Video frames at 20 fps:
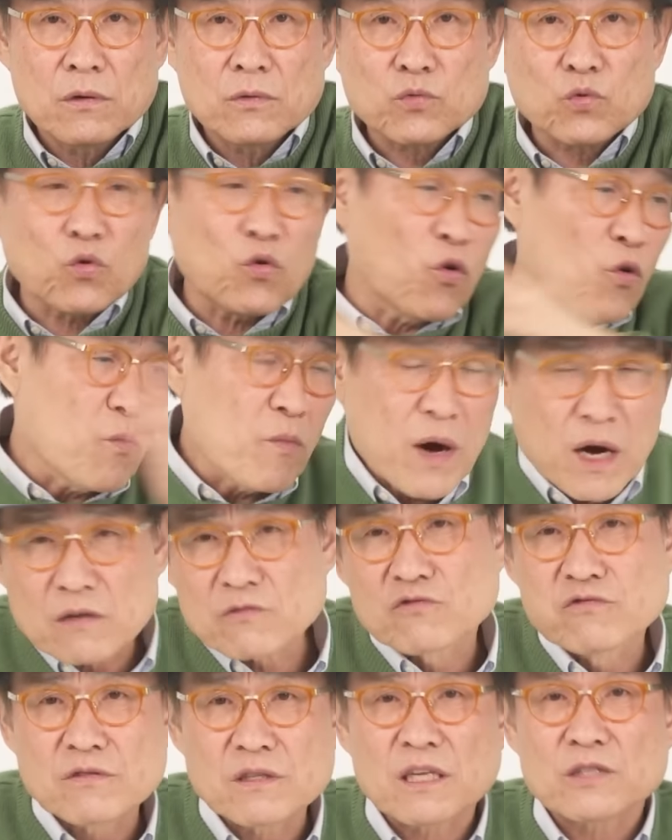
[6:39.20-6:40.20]
또막
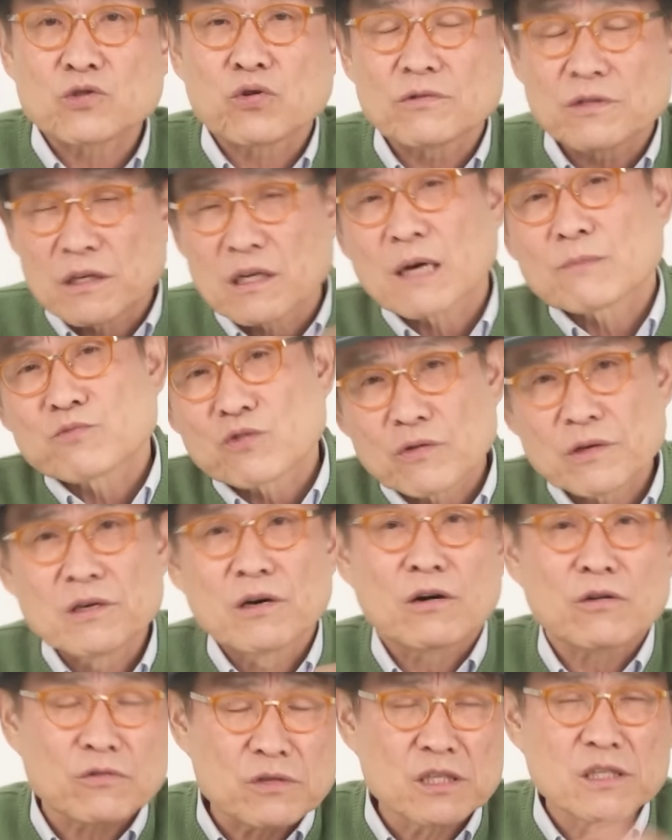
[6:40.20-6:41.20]
국내 총선 앞두고
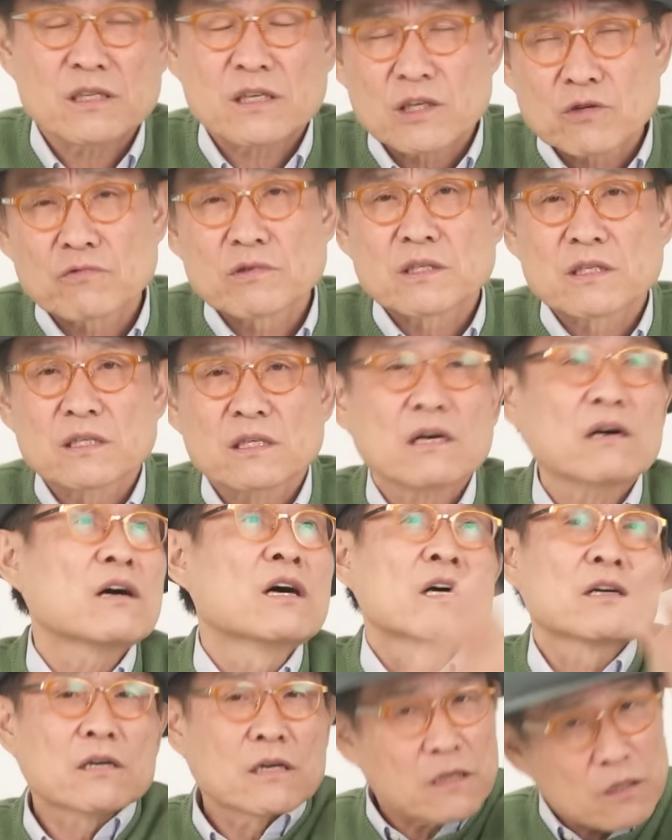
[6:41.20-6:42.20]
여론이
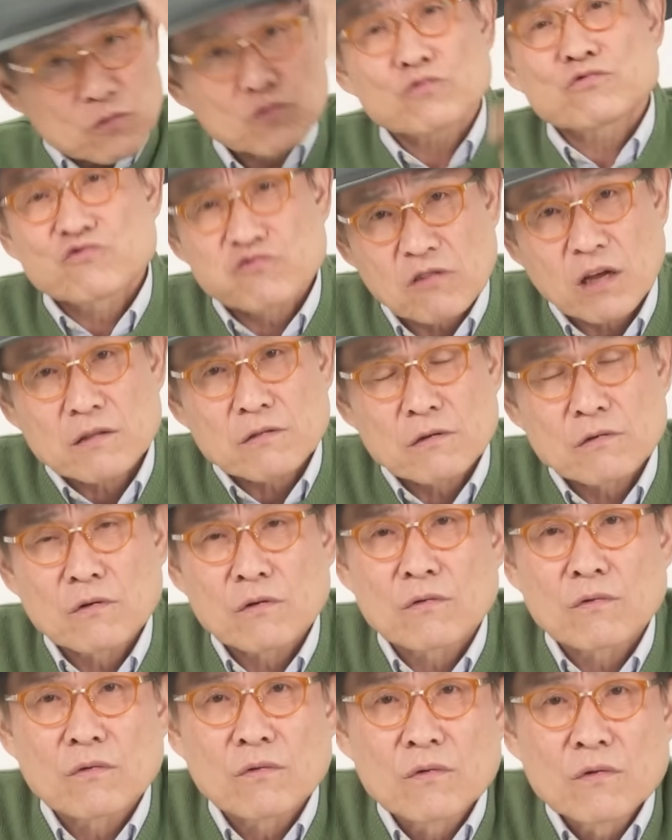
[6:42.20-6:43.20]
시끄러워지니까 그래 또 들어왔던
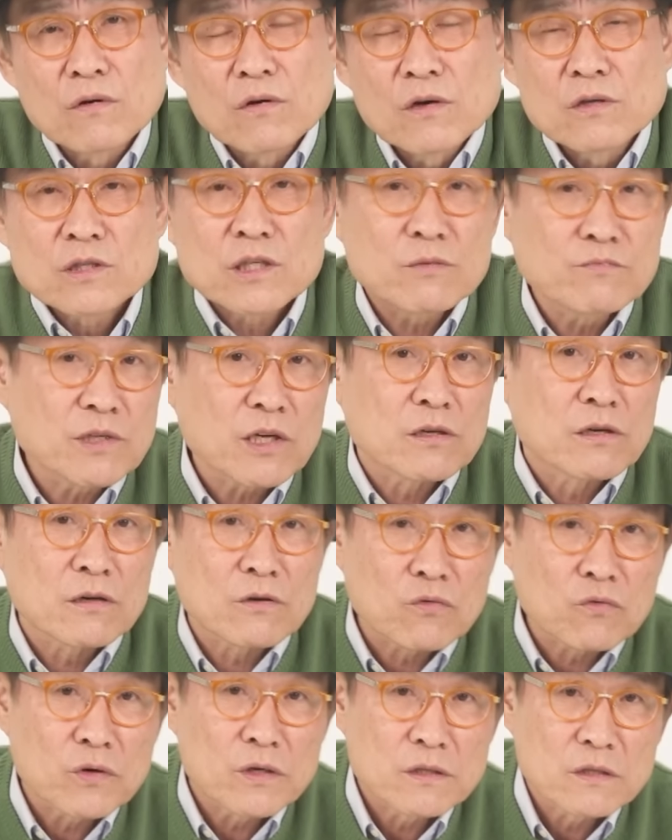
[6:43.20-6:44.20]
거고 지금 이제
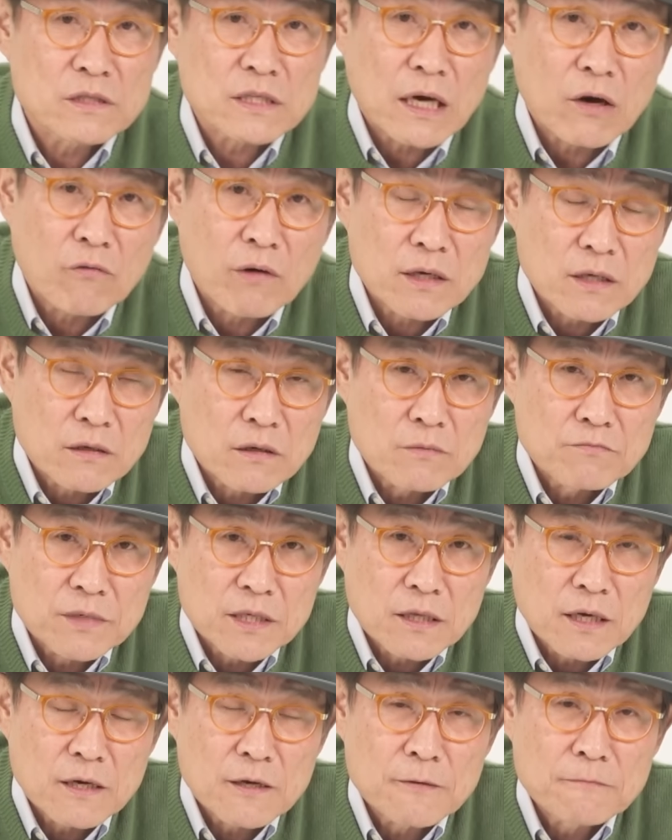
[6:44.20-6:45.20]
그러고 있는 상황인 겁니다.